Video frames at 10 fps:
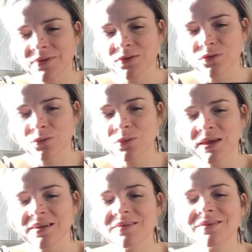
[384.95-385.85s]
bien sûr.
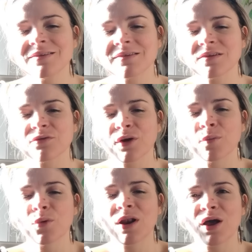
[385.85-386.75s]
Et Isis, c'est
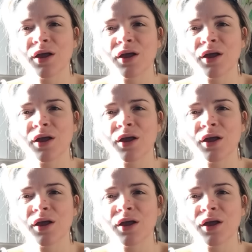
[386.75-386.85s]
vraiment